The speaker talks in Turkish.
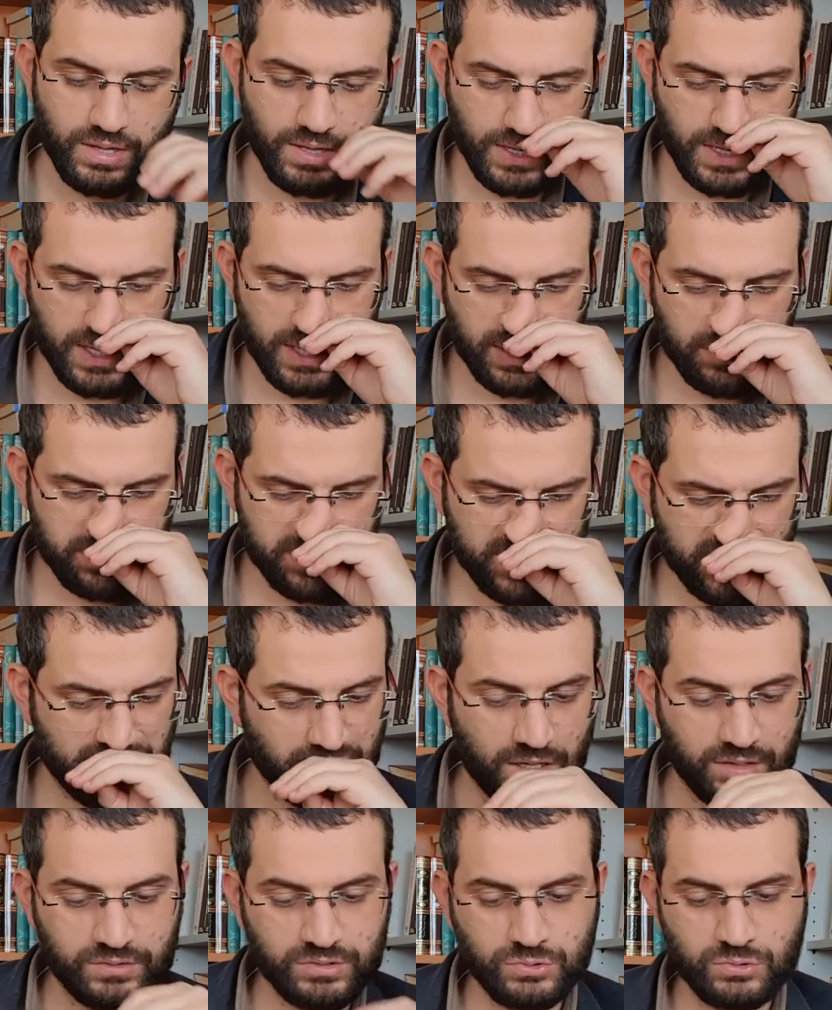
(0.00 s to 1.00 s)
E, ee,
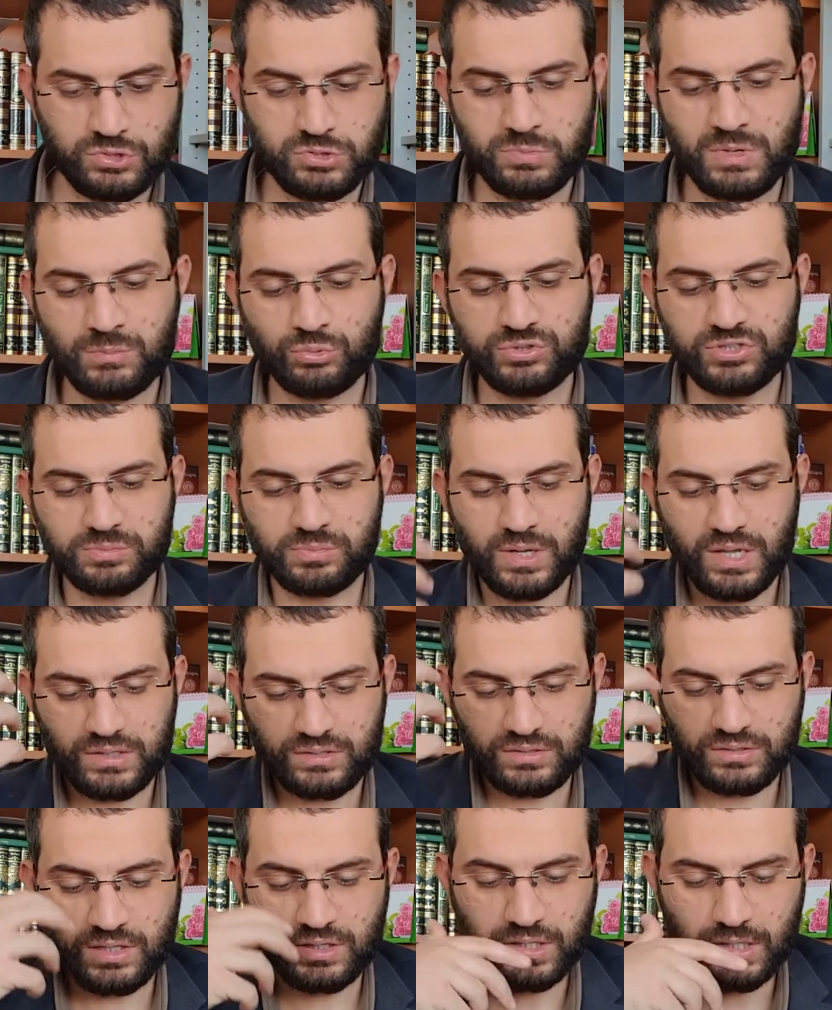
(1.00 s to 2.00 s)
psikiyatri o zaman bu tıp
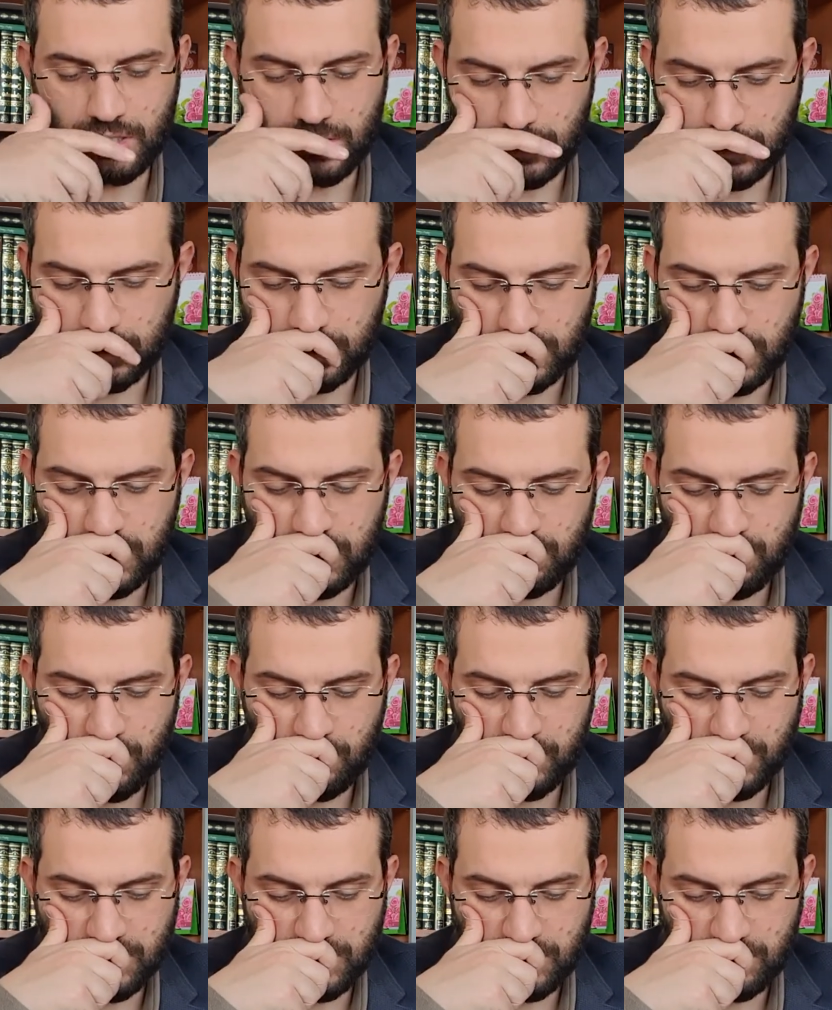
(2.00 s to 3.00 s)
altında değerlendirelim.
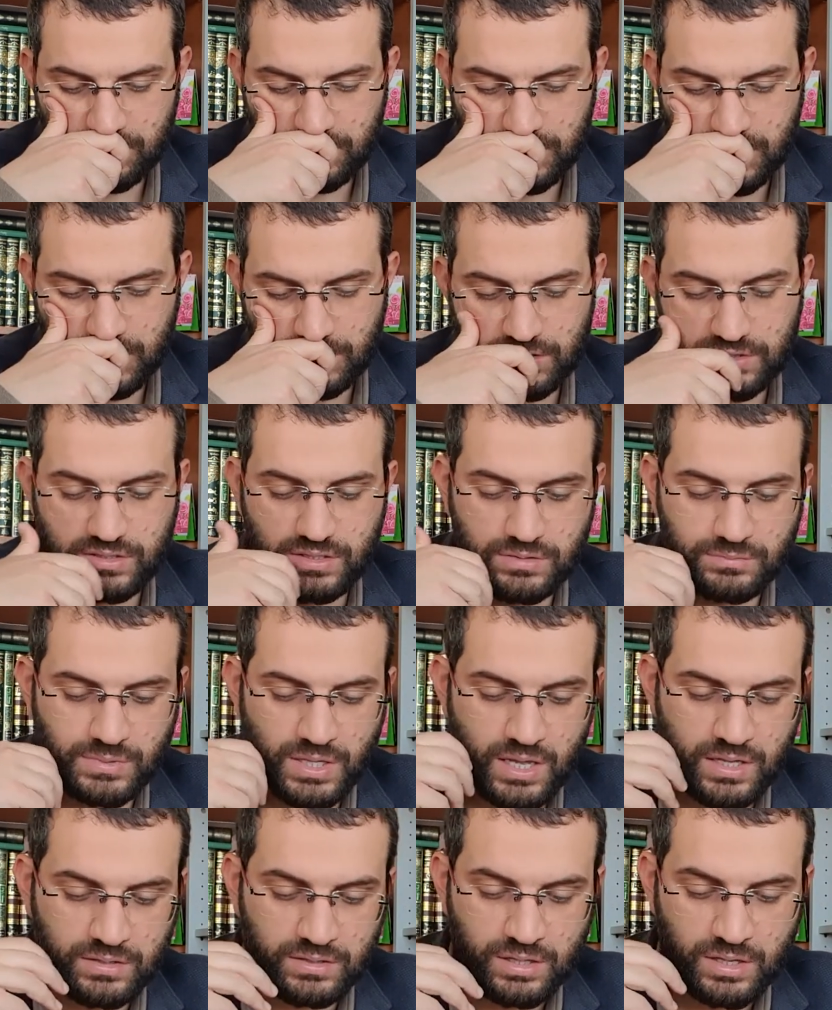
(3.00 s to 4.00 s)
Evet sevgili kardeşlerim
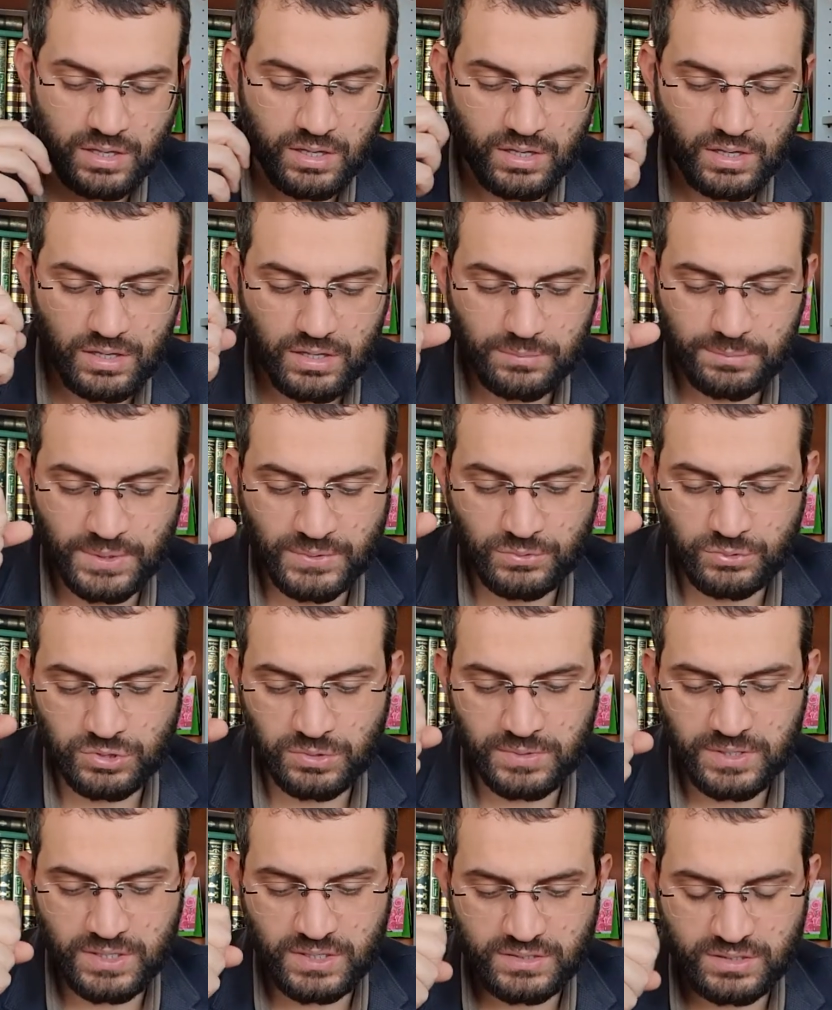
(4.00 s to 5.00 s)
yani
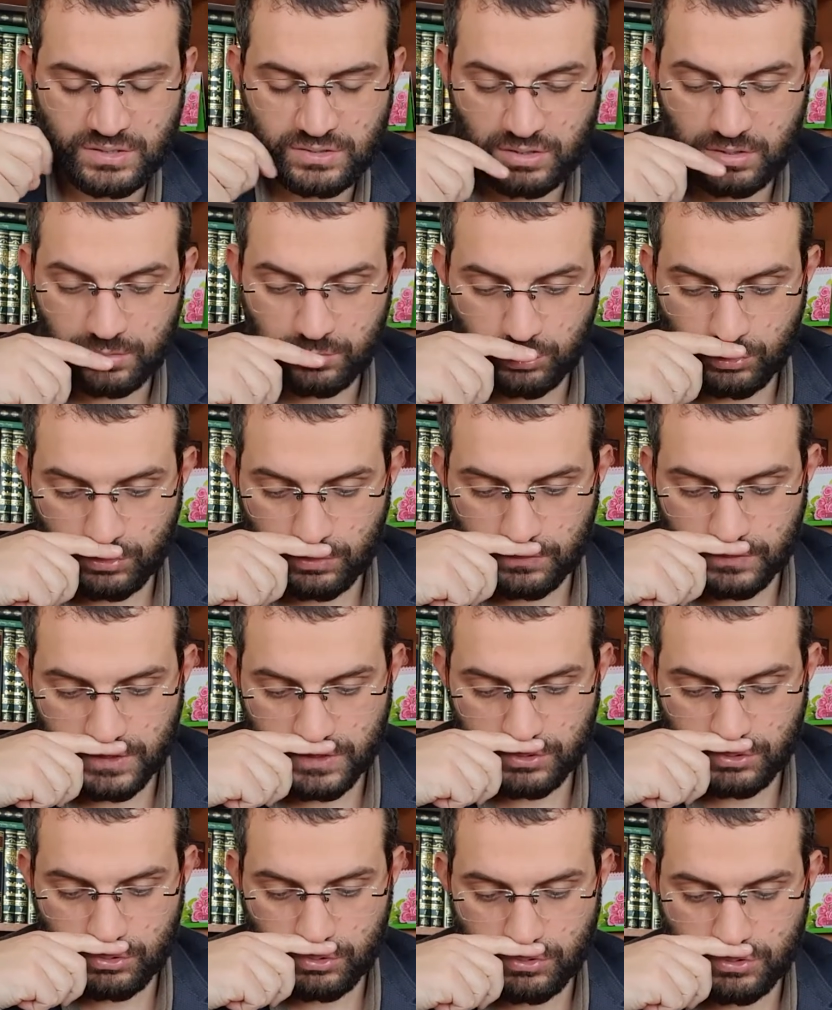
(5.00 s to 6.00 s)
Bediüzzaman Hazretleri bu
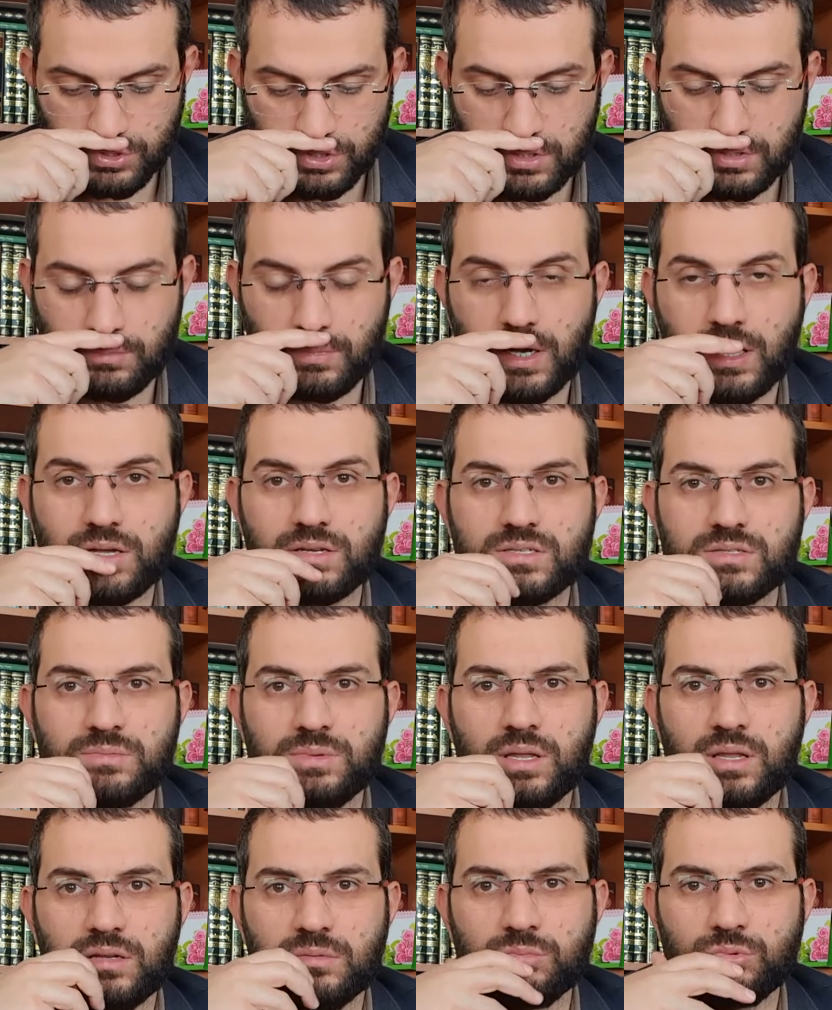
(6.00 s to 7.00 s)
fizyolojik
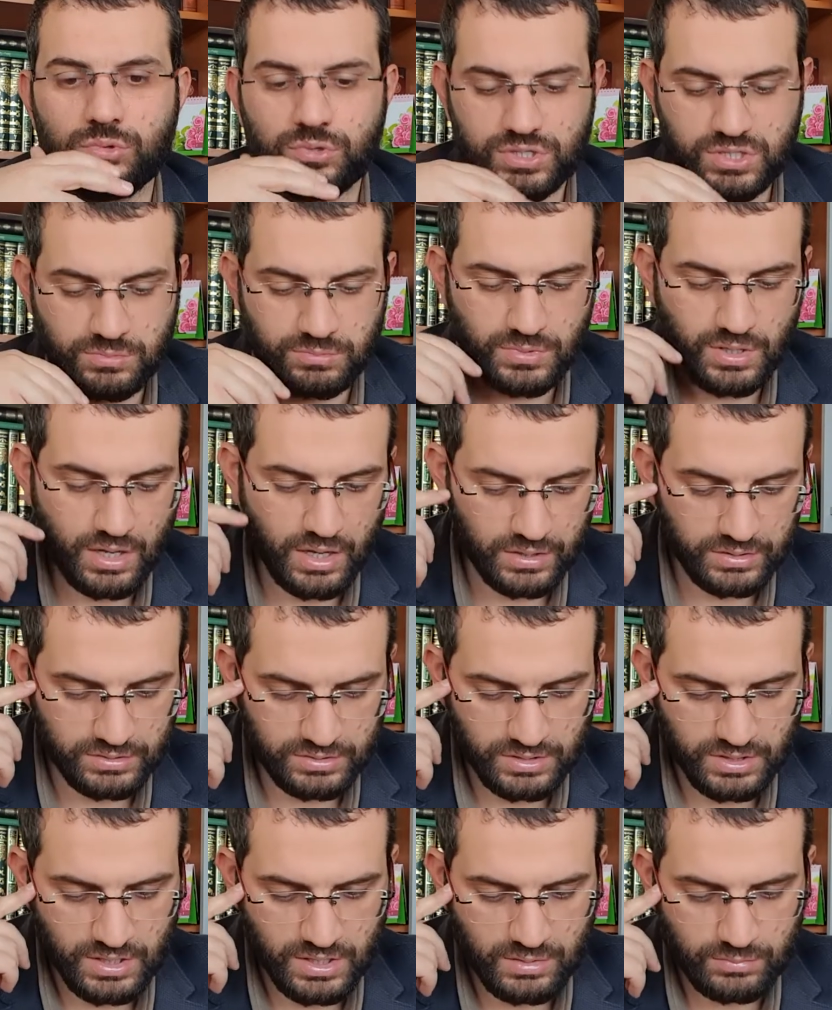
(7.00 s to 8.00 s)
mekanizmaları,
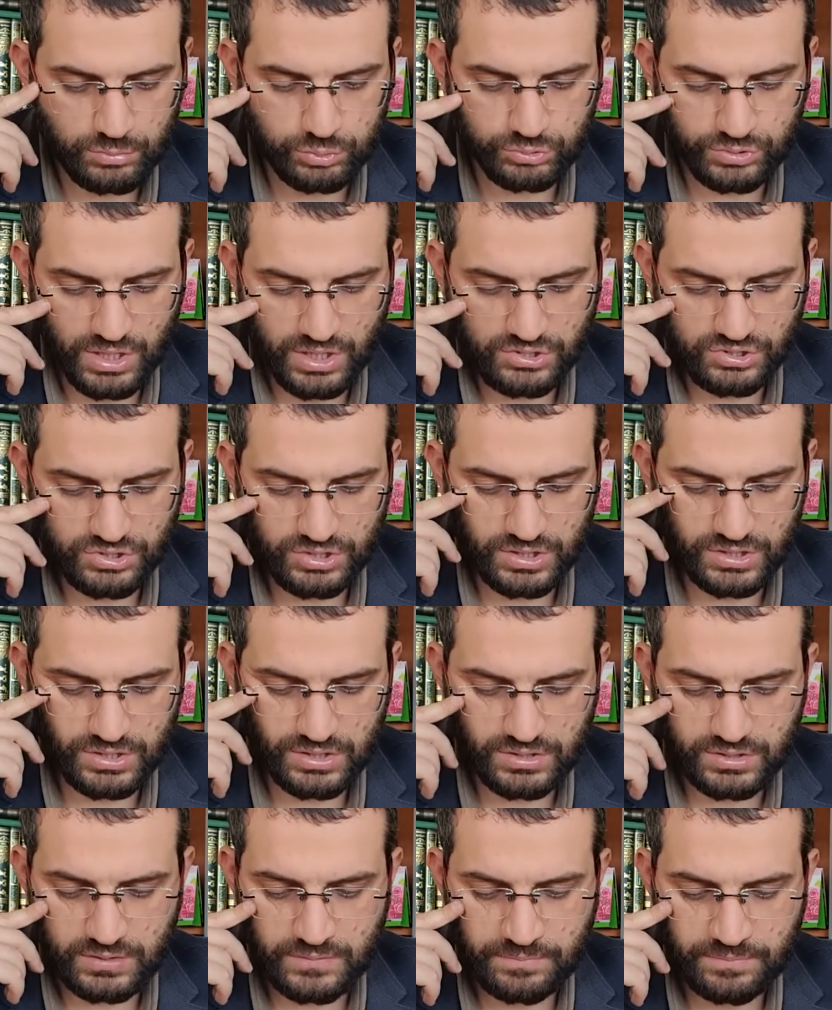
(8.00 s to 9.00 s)
biyokimyayı, bu tarz
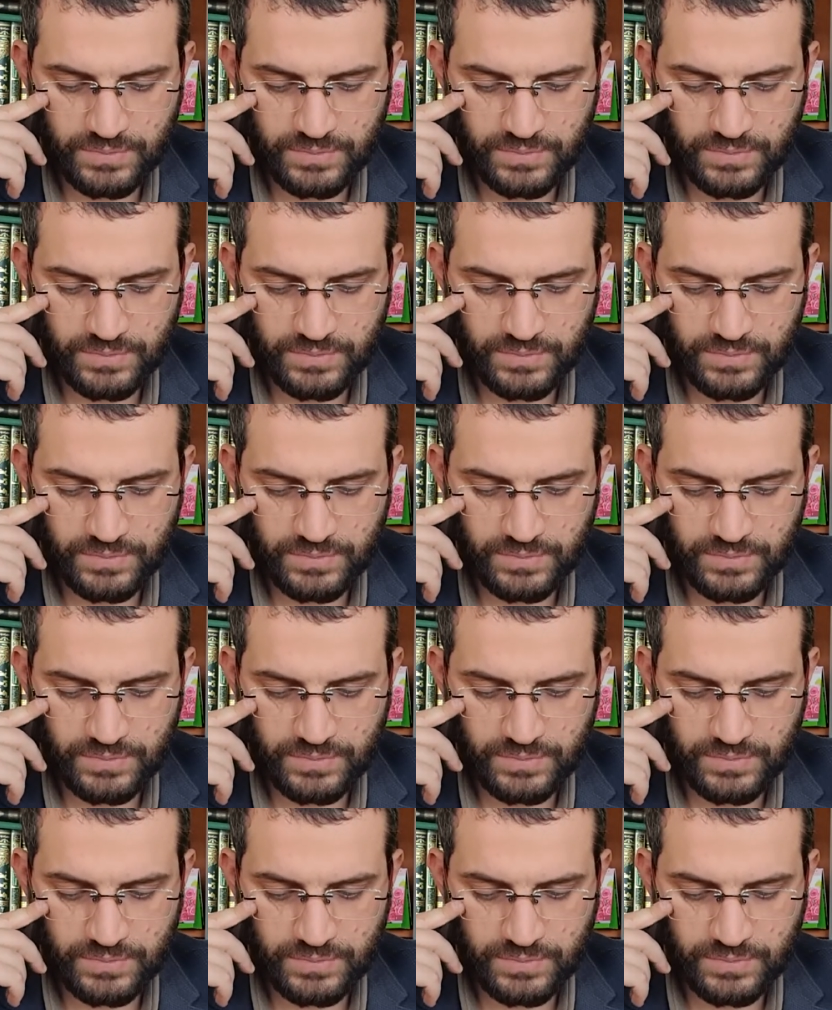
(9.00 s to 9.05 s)
şeyleri